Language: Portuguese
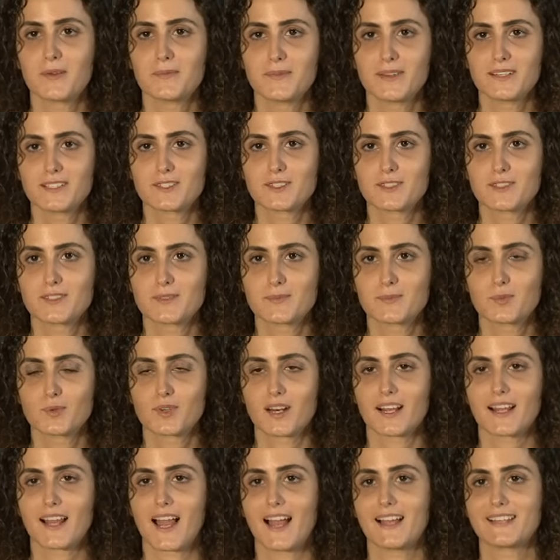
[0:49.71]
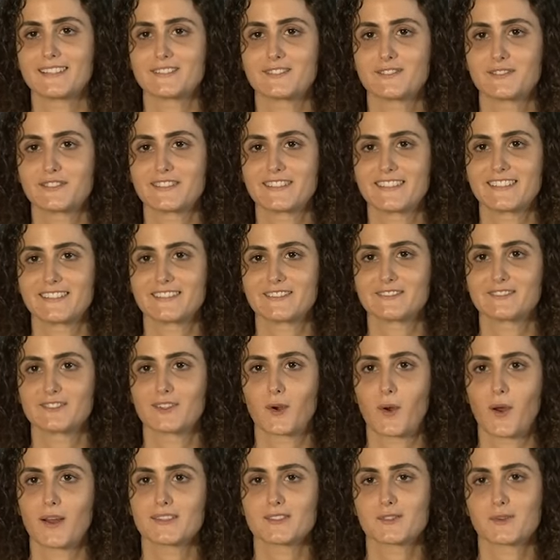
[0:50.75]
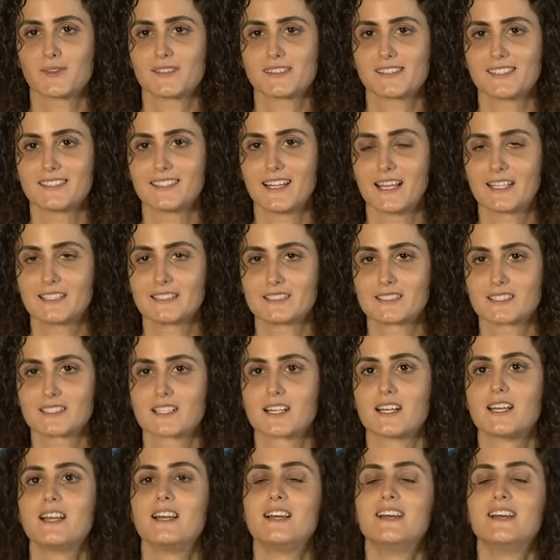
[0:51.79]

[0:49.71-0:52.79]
mas por acaso, assim, quase um acidente.